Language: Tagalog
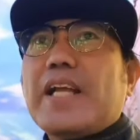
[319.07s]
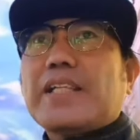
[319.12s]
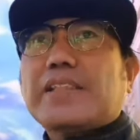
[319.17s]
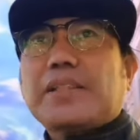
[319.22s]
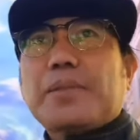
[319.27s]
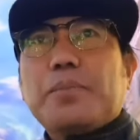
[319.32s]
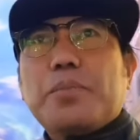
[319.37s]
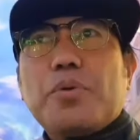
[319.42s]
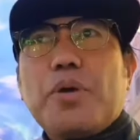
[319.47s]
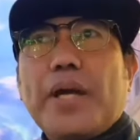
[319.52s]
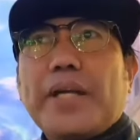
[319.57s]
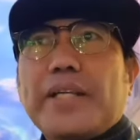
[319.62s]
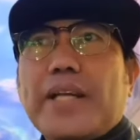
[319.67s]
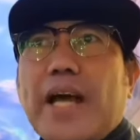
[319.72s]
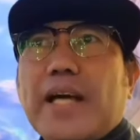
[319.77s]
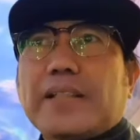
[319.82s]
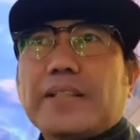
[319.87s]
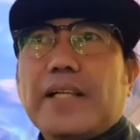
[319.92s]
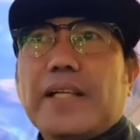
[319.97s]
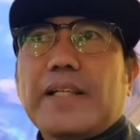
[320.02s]
Sa buhay
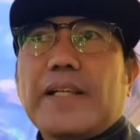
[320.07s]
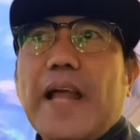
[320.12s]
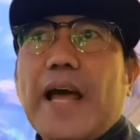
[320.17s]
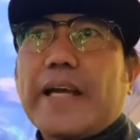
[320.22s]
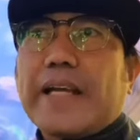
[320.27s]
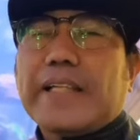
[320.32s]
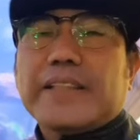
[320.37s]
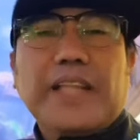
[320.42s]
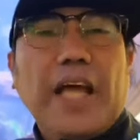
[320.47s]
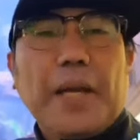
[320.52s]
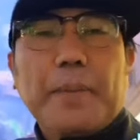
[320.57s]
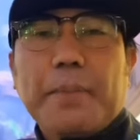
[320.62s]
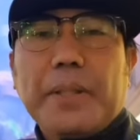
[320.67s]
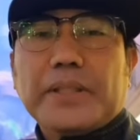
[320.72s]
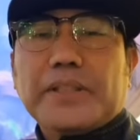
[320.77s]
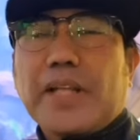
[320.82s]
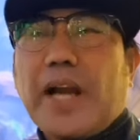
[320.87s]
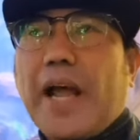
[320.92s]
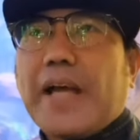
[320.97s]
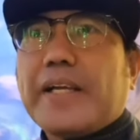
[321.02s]
natin, lagi tayong may
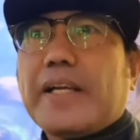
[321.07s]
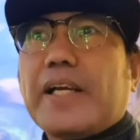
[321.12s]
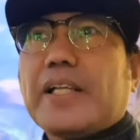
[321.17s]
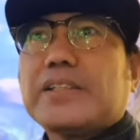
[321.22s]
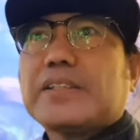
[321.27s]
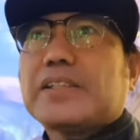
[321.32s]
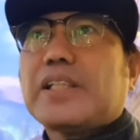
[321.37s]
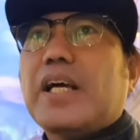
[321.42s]
trials.